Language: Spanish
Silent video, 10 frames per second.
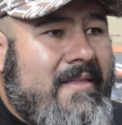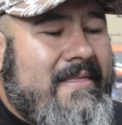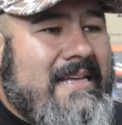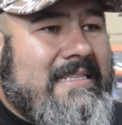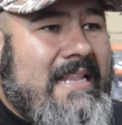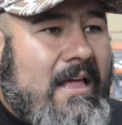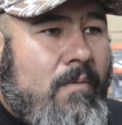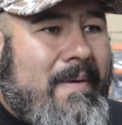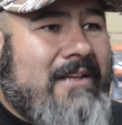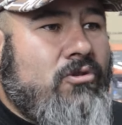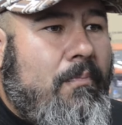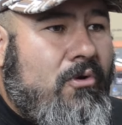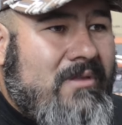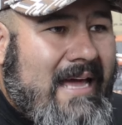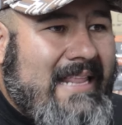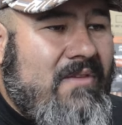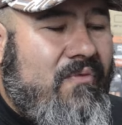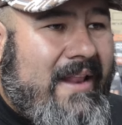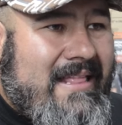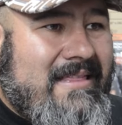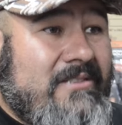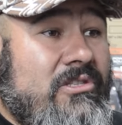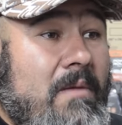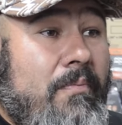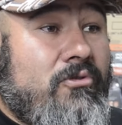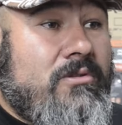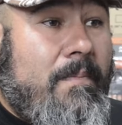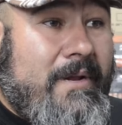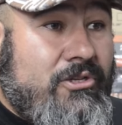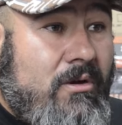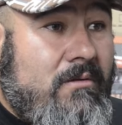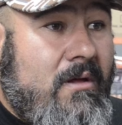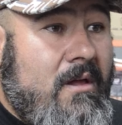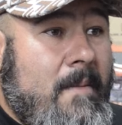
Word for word: destinado para soportar diferentes tipos de presión.